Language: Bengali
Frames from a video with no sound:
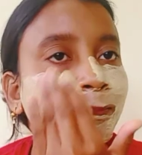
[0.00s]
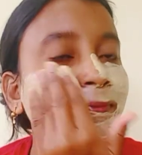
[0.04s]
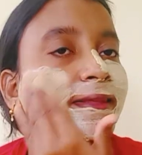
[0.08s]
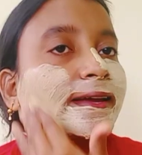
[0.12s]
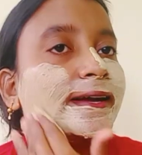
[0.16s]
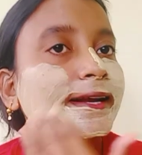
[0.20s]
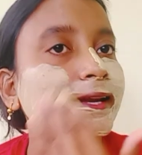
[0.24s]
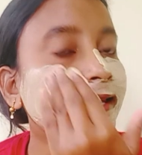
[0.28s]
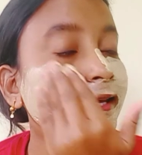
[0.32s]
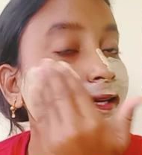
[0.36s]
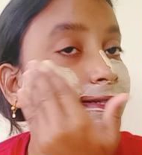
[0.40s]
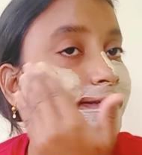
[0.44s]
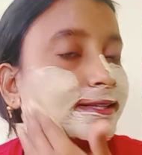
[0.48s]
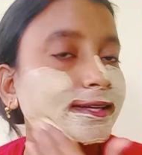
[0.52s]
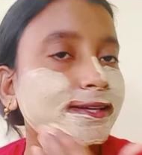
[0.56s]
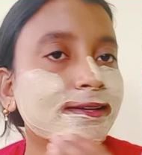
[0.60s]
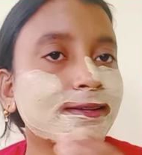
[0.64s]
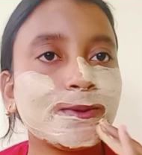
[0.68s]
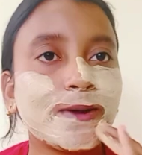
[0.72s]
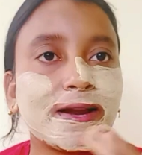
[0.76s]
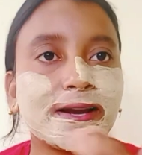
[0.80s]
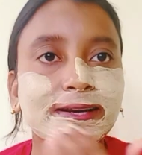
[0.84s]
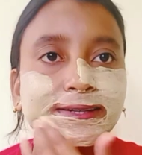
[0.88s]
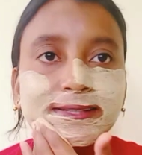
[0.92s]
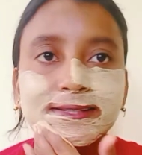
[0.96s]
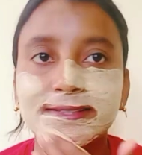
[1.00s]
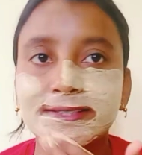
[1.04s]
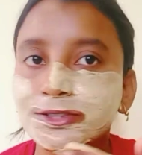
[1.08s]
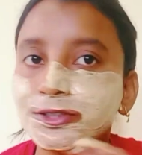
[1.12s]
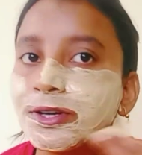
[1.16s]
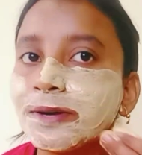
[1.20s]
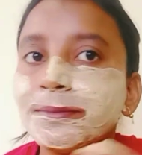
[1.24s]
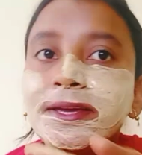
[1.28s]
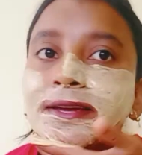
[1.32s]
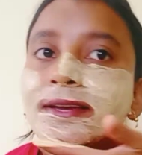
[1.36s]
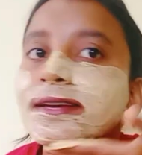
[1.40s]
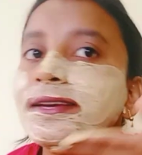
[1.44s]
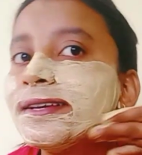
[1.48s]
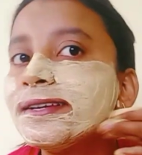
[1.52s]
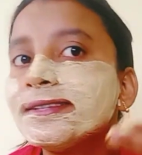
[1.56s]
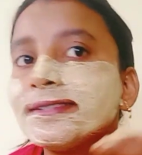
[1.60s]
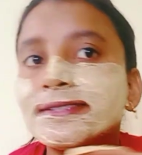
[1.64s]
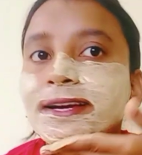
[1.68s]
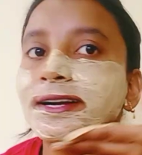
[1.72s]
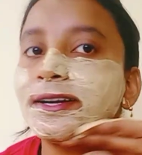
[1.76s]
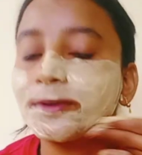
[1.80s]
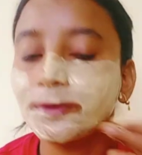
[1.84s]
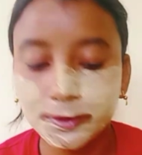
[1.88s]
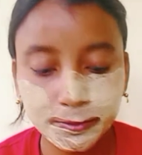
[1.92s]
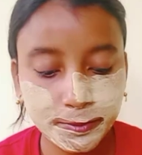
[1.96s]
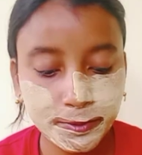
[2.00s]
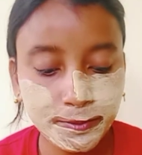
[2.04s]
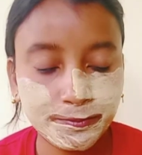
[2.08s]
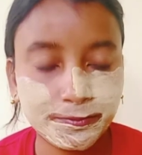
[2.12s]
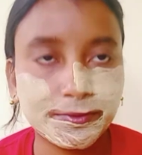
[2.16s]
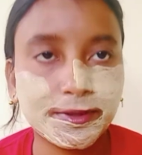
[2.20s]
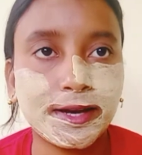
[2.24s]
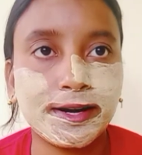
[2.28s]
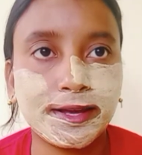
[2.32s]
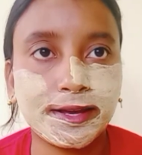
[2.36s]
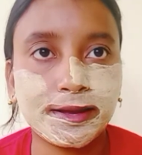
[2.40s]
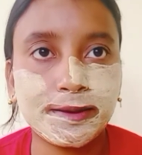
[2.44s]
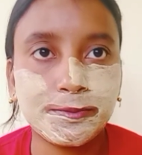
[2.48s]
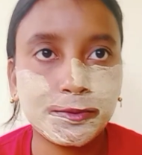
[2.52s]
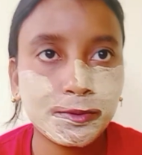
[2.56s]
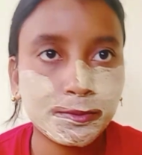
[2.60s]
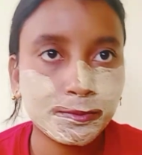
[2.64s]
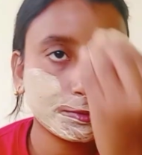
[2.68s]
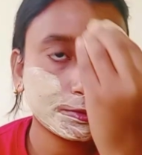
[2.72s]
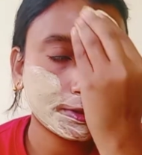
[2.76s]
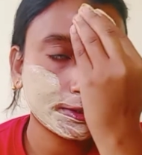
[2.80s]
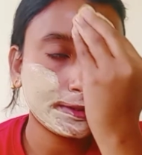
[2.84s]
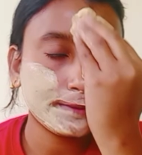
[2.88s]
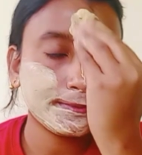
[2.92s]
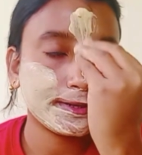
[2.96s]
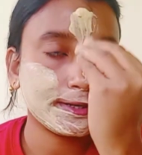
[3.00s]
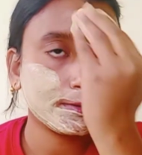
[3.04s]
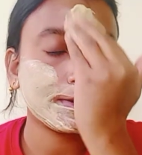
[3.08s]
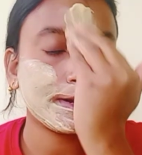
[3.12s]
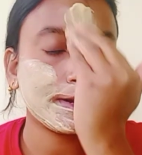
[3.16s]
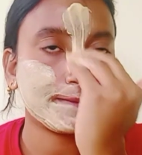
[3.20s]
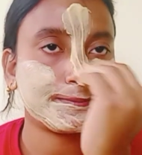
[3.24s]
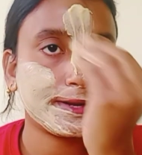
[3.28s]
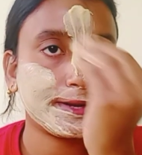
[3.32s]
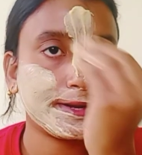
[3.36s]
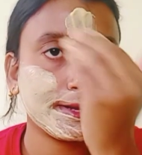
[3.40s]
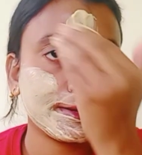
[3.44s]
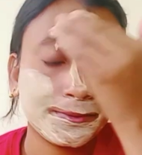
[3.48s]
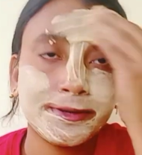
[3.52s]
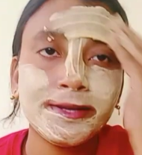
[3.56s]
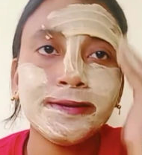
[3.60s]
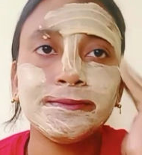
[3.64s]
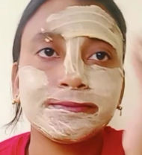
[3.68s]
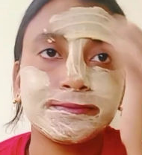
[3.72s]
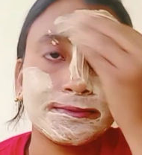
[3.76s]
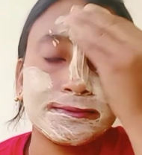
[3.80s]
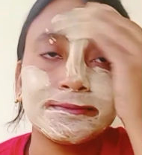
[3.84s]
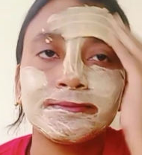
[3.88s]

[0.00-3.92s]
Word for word: আর এর সাথে কিন্তু আরেকটা জিনিস আমি শেয়ার করবো দাঁড়ান আগে পুরো মুখটাতে ভালো করে অ্যাপ্লাই করে নিই